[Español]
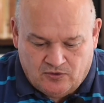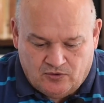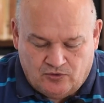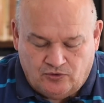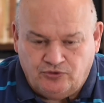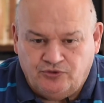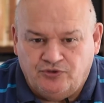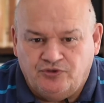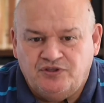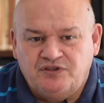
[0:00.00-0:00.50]

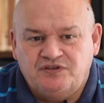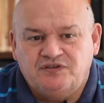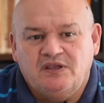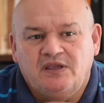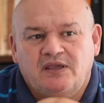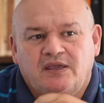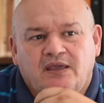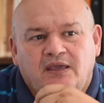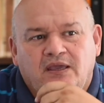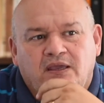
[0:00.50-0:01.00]
Otros
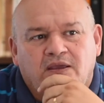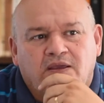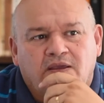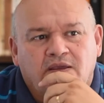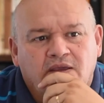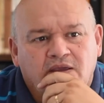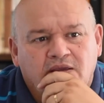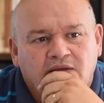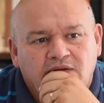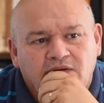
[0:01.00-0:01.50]
dicen que
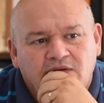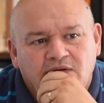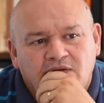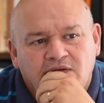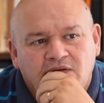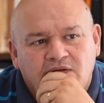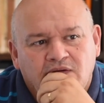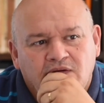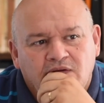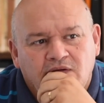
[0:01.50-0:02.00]

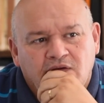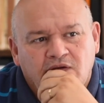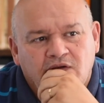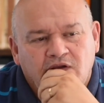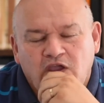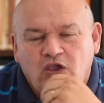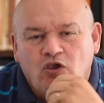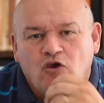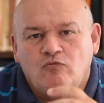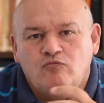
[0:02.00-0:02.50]

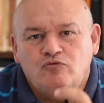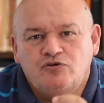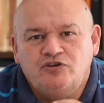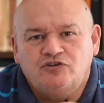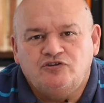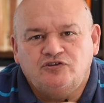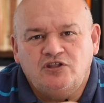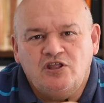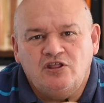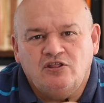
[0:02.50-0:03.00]
es como un
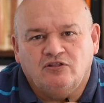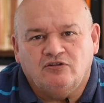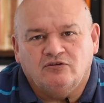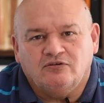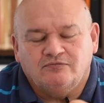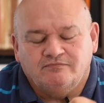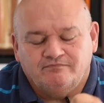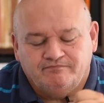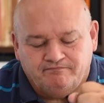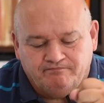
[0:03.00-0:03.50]

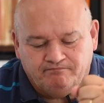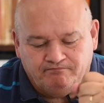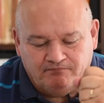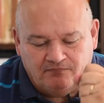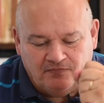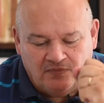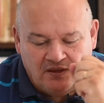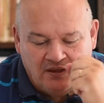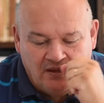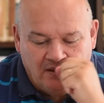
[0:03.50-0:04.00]
instinto.
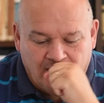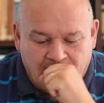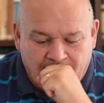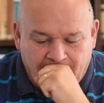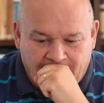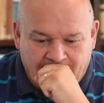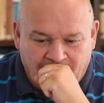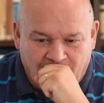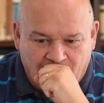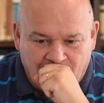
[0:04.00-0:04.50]

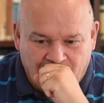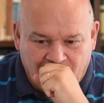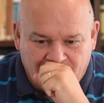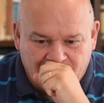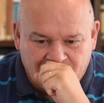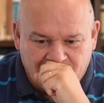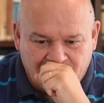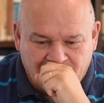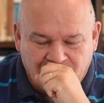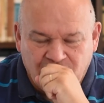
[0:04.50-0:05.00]
Creo que
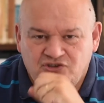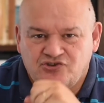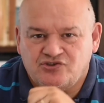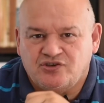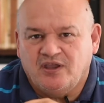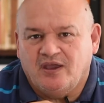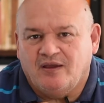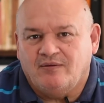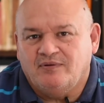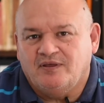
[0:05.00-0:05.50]
es
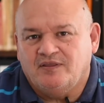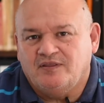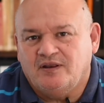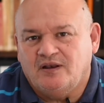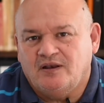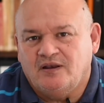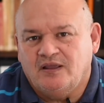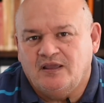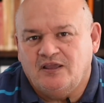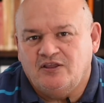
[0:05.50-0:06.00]
Nietzsche que habla
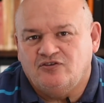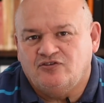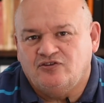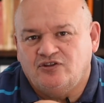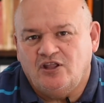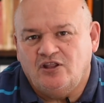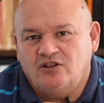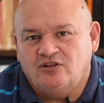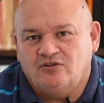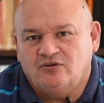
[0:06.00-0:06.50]
del
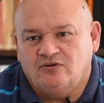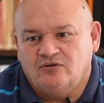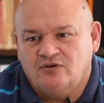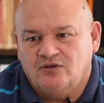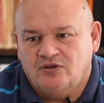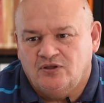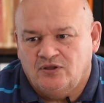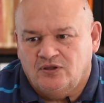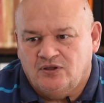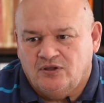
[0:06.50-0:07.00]
instinto
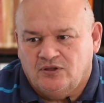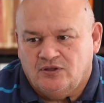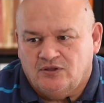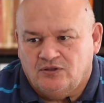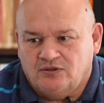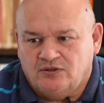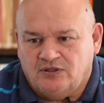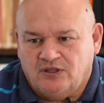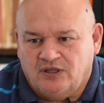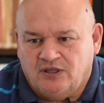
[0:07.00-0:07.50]

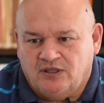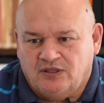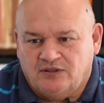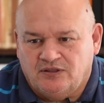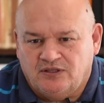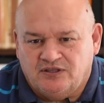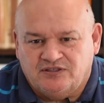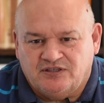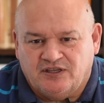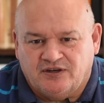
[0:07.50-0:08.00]
de
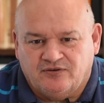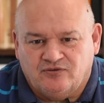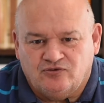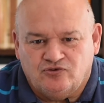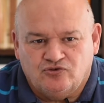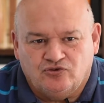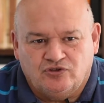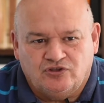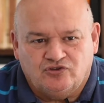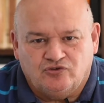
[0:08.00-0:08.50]

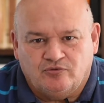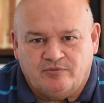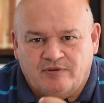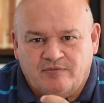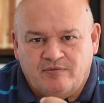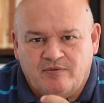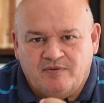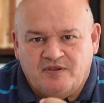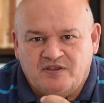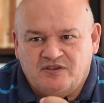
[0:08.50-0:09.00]
desarrollo de
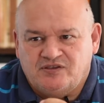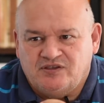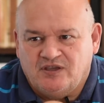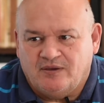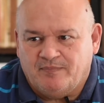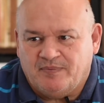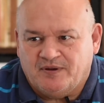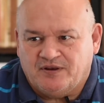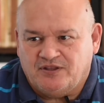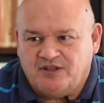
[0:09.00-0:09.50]
sobrevivencia
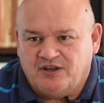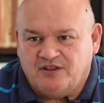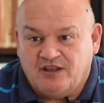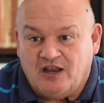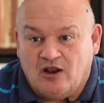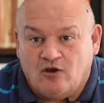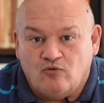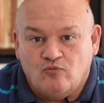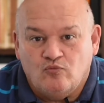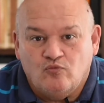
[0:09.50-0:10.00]
a partir de
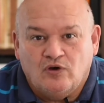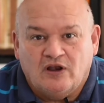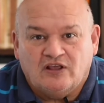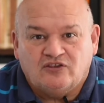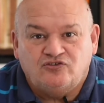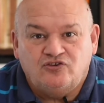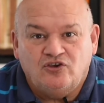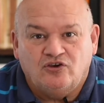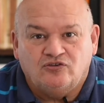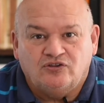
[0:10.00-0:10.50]
la
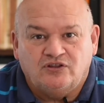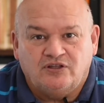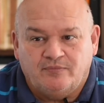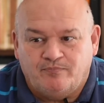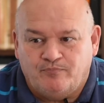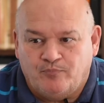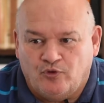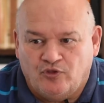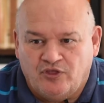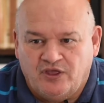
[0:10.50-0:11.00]
acumulación de
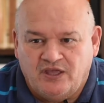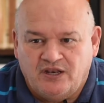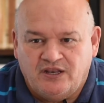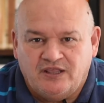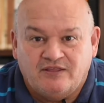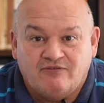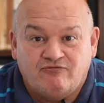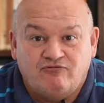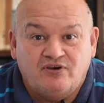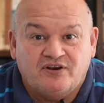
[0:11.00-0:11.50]
poder
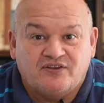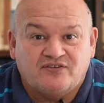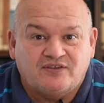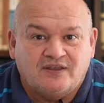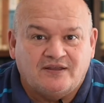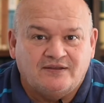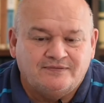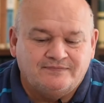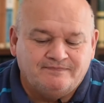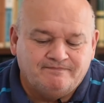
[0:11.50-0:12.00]
y de
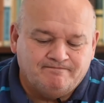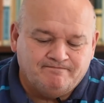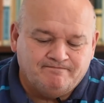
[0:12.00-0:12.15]
fuerza